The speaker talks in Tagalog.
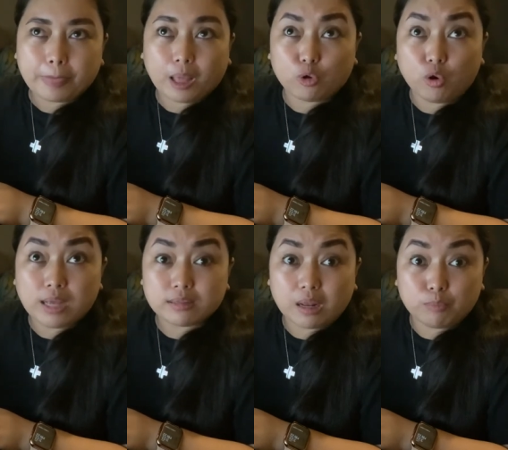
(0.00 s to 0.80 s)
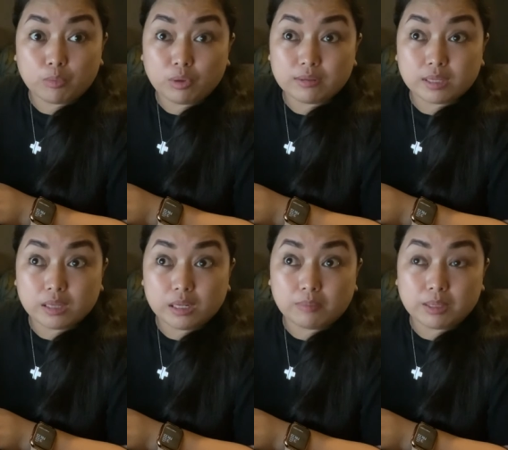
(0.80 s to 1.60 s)
Kung ang cellphone mo is
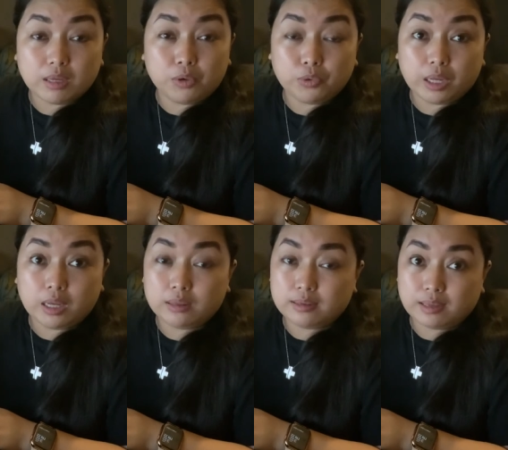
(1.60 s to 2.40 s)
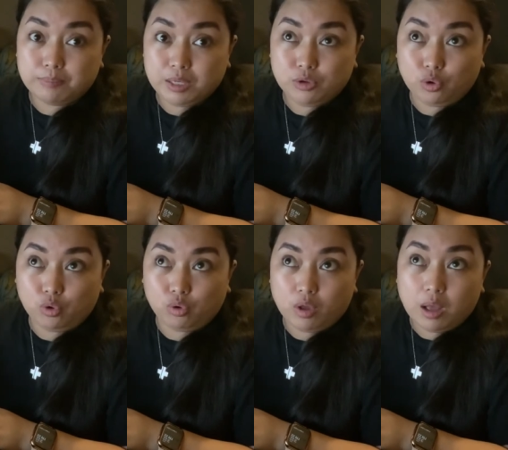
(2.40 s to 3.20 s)
hindi naman ganun kaganda sa
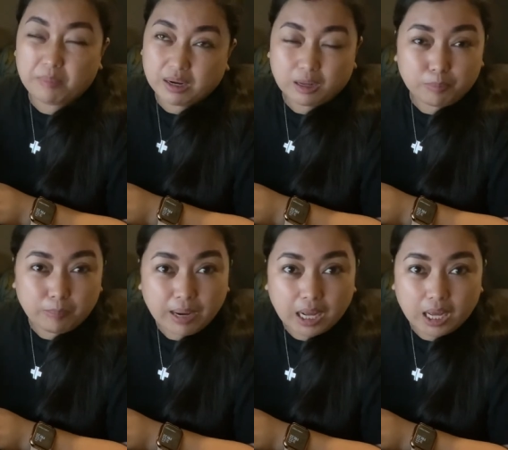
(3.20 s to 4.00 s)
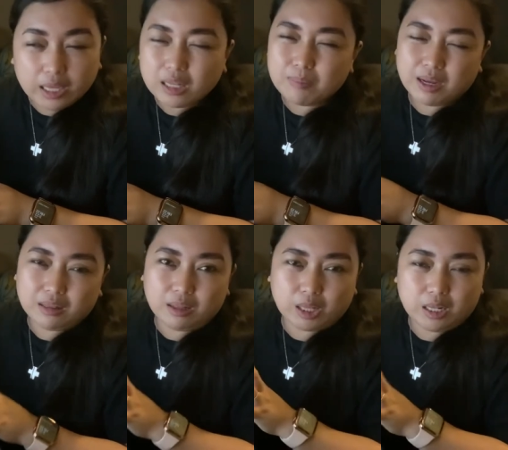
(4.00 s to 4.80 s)
video, pag nagbablog ka, hindi
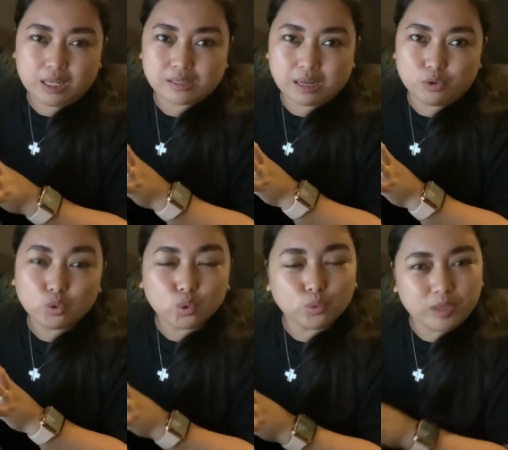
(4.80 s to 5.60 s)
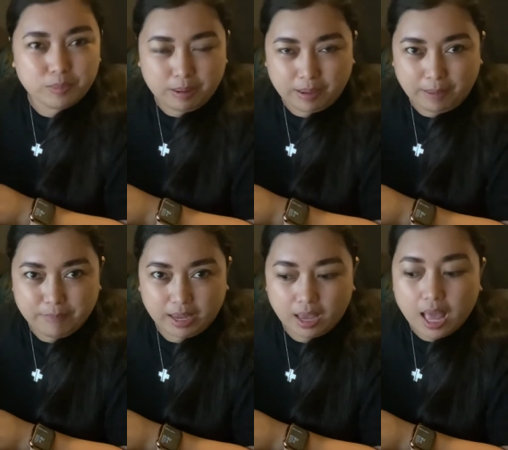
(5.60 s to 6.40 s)
maganda tignan sa YouTube, diba mga
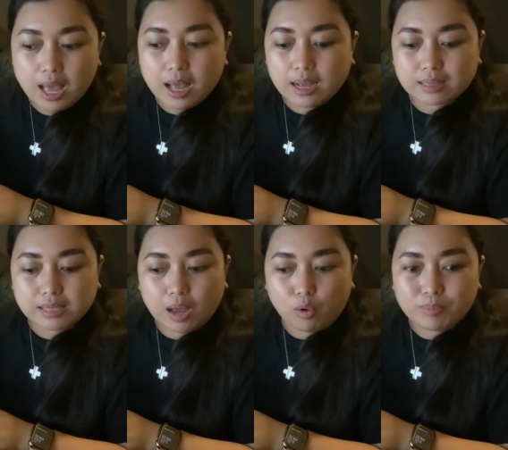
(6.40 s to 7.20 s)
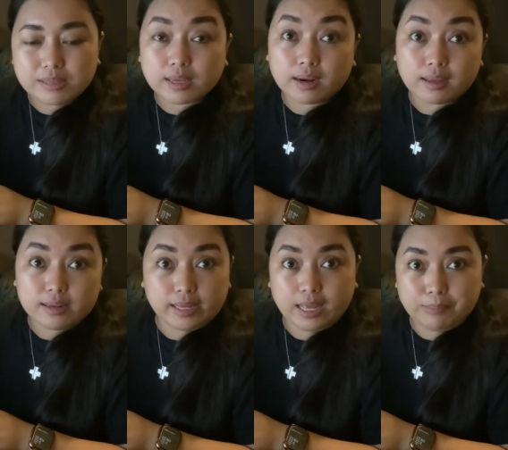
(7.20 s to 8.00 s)
be? Kasi ako minsan, ang
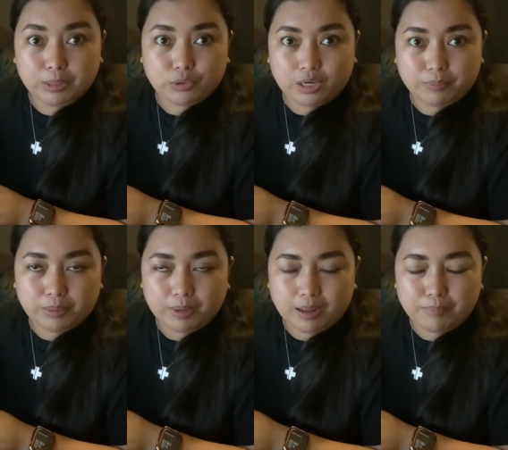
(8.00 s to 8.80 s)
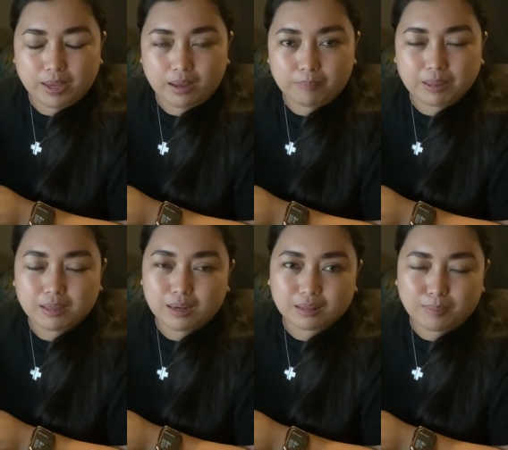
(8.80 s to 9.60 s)
ginagamit ko naman mga be, pag
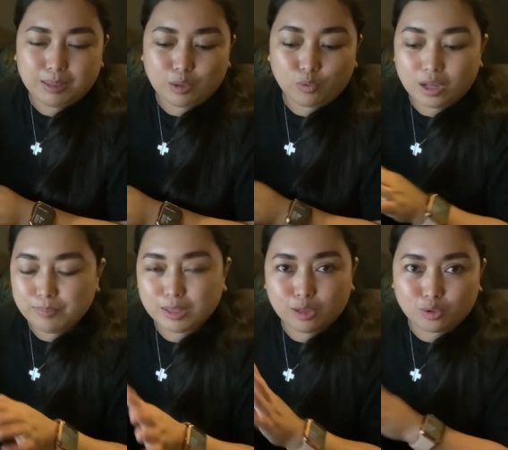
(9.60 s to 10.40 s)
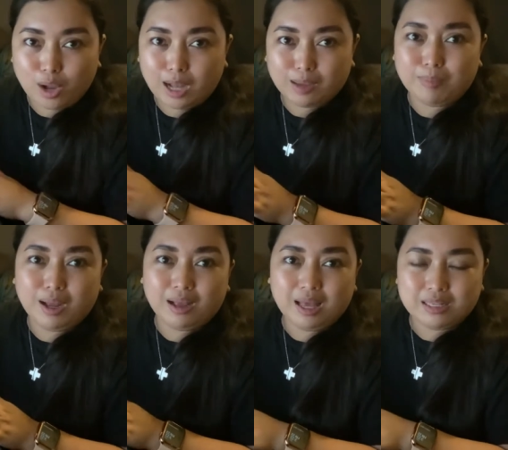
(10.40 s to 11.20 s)
tinatamad akong gamitin tong aking
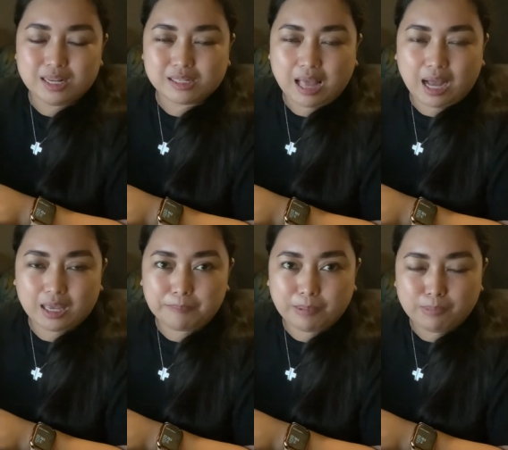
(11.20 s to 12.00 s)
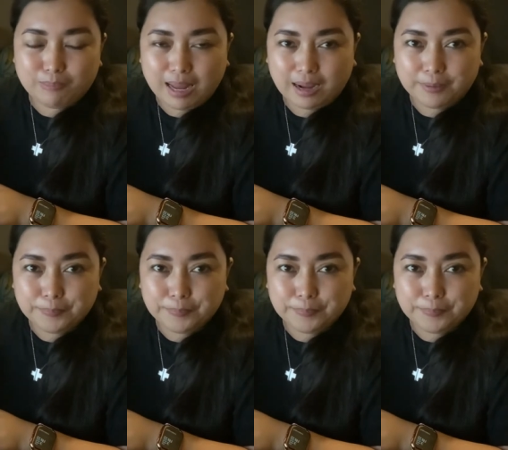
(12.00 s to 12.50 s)
mga gadget sa aking pagbablog,